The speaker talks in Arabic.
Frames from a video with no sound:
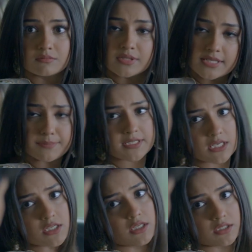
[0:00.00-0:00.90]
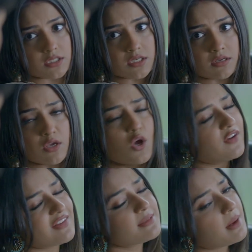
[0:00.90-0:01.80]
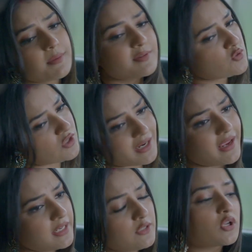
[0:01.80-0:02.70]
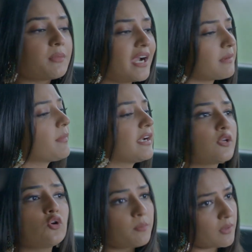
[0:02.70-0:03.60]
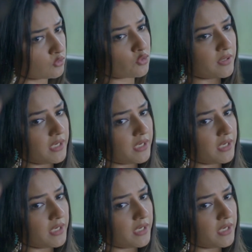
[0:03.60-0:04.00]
رجاء خليني اصلا ما عندك خيار تاني انا هلا بالسياره وما رح